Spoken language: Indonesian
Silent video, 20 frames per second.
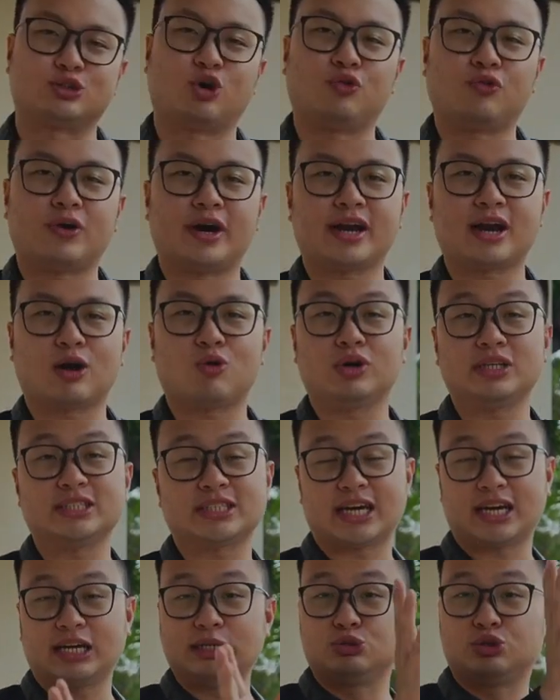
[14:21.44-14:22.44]
So far aku kan
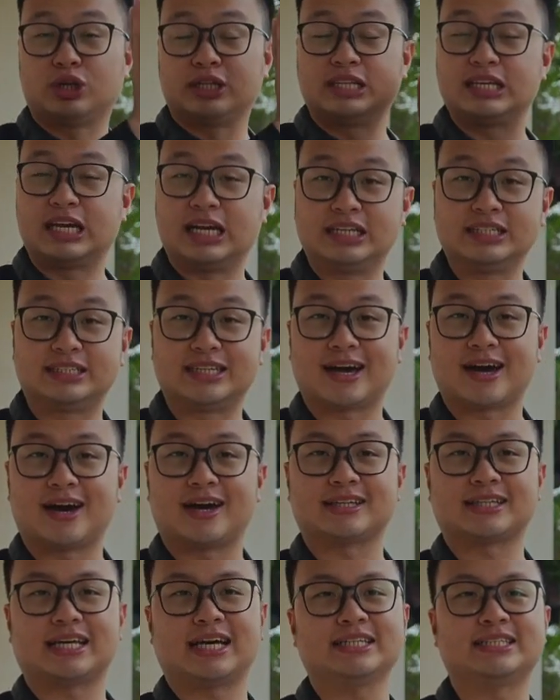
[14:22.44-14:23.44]
sekarang sudah tinggal di
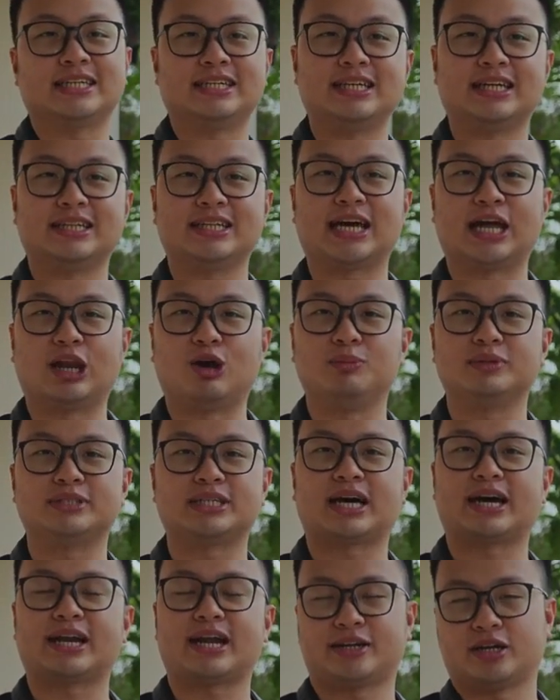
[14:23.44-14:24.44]
Jakarta, jadi nanti kalau
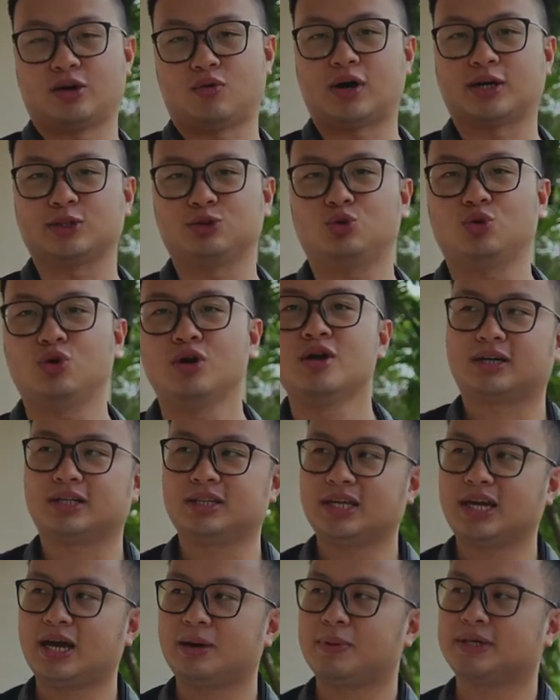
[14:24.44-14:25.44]
misalkan ada waktu,
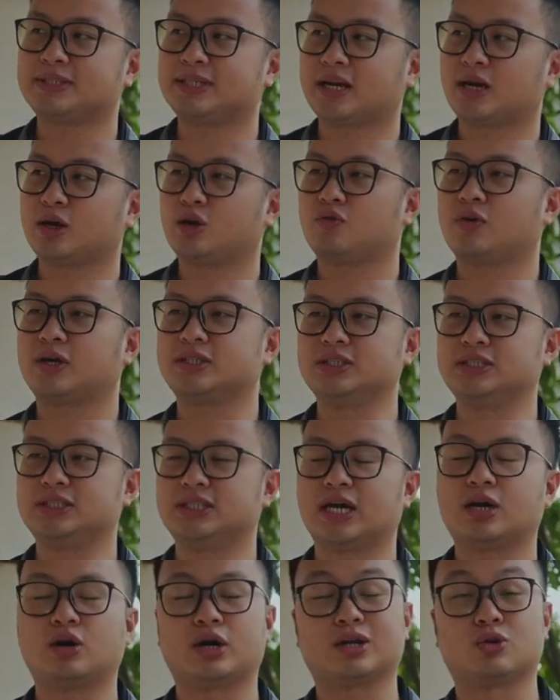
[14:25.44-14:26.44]
ketika masa
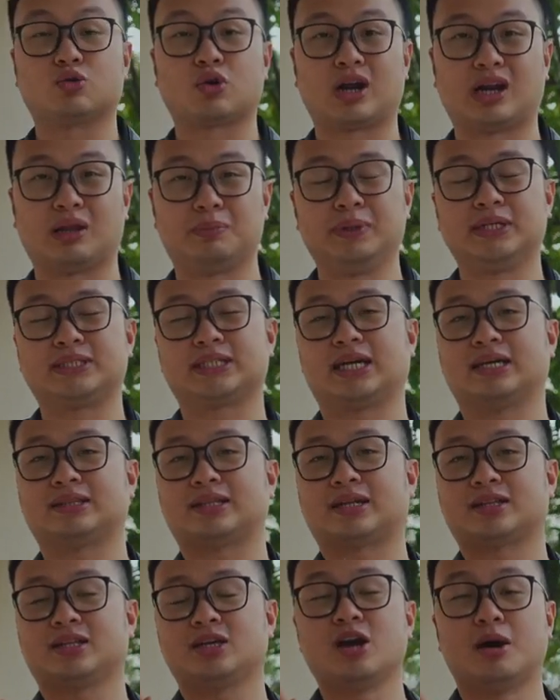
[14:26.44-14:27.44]
renovasinya kan kurang lebih
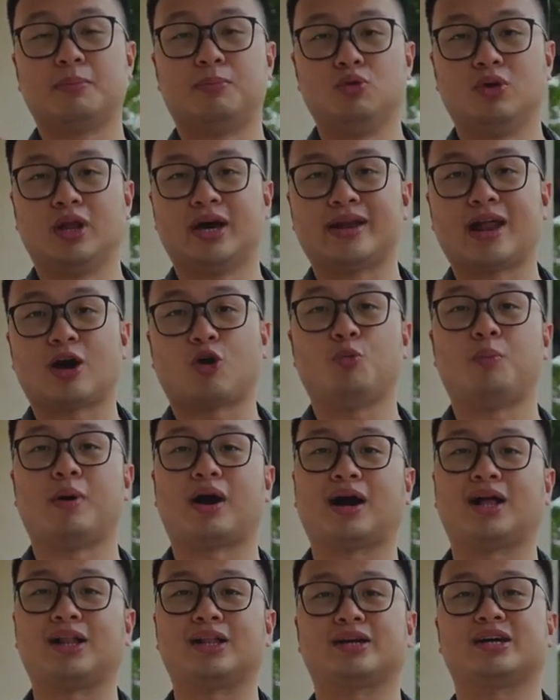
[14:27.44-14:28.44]
sekitar tiga bulan, aku
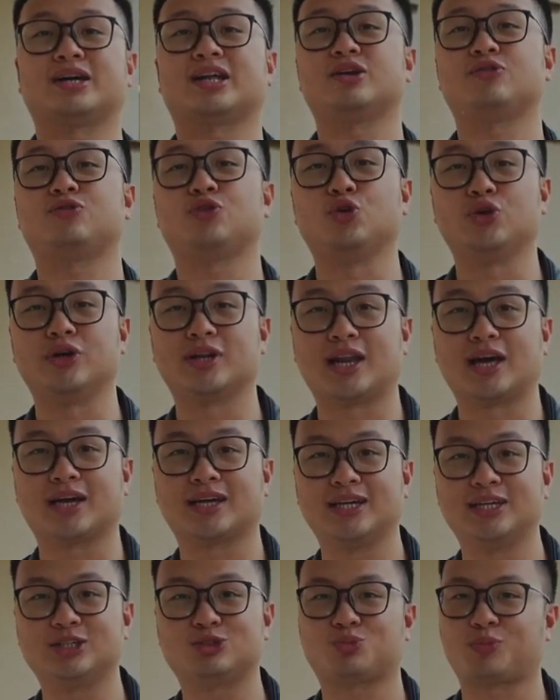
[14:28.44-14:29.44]
bakal reviewin
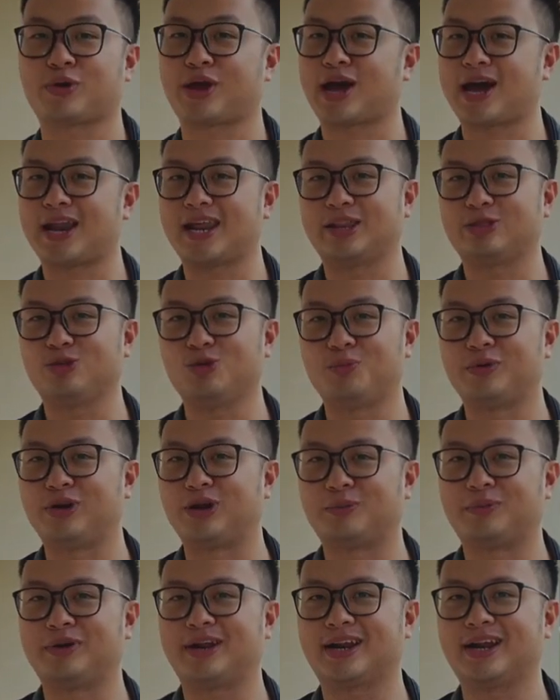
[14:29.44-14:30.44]
lagi supaya kalian tuh
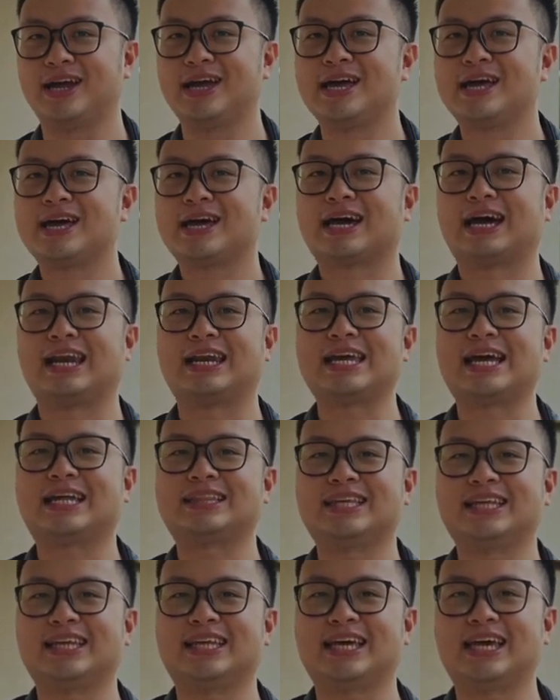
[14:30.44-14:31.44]
bener-bener ngeliat
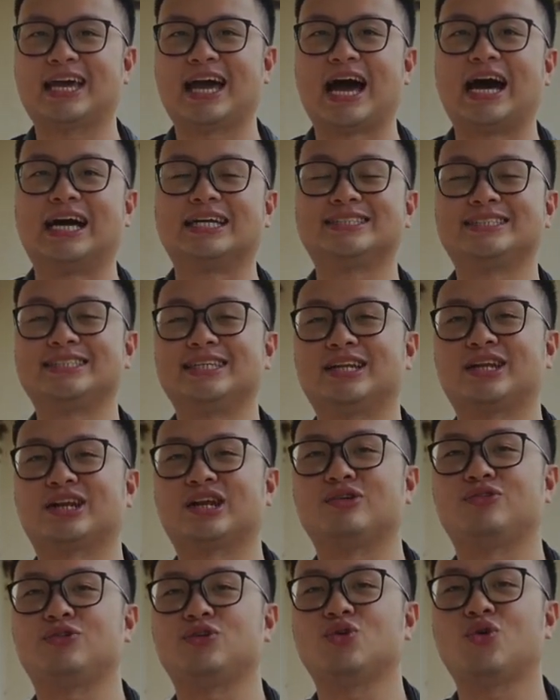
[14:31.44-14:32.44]
ini hasil
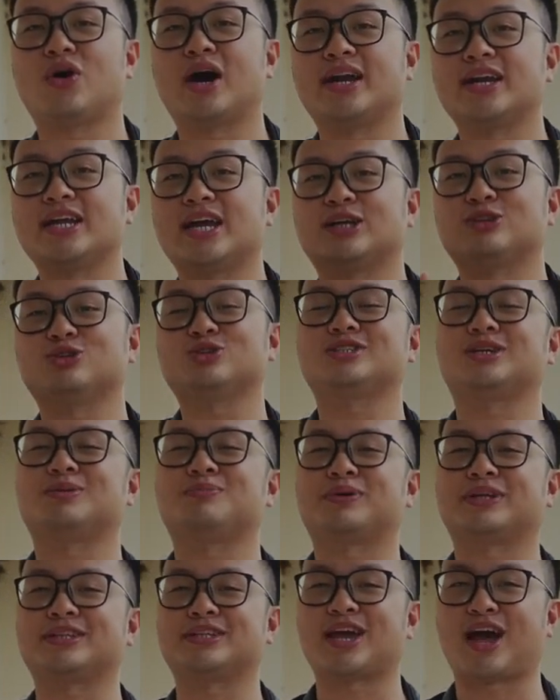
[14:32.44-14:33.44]
reviewannya tuh
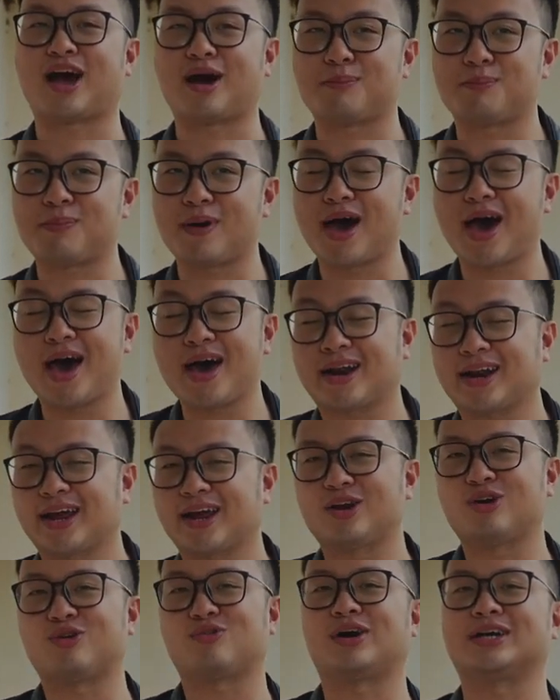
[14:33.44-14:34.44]
seperti apa,
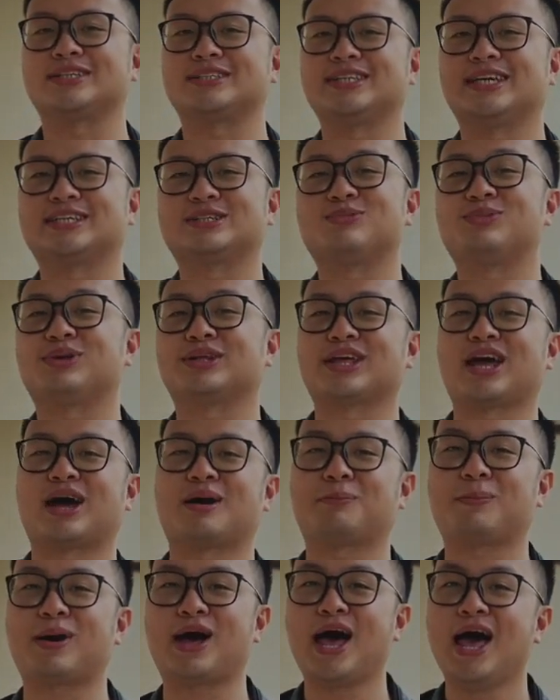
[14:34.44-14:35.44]
renovasinya seperti
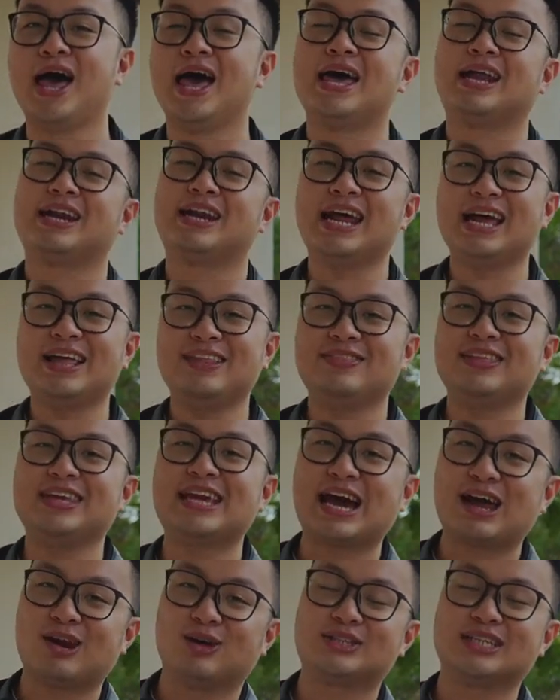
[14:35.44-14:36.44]
apa, nanti
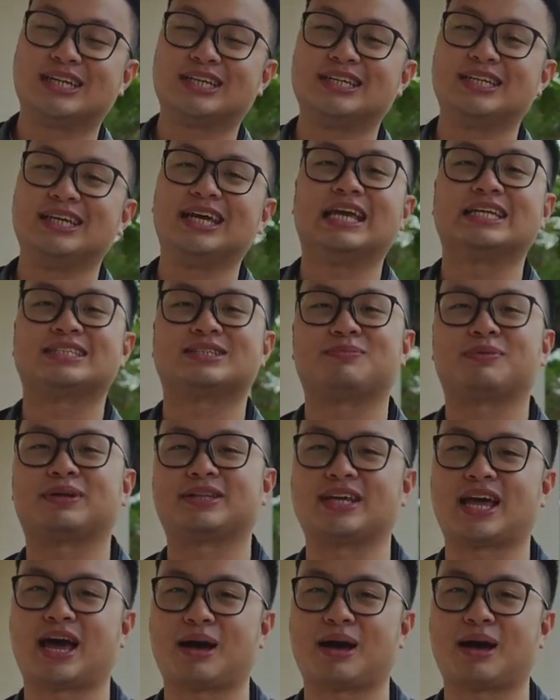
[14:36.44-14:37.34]
kalau jadi seperti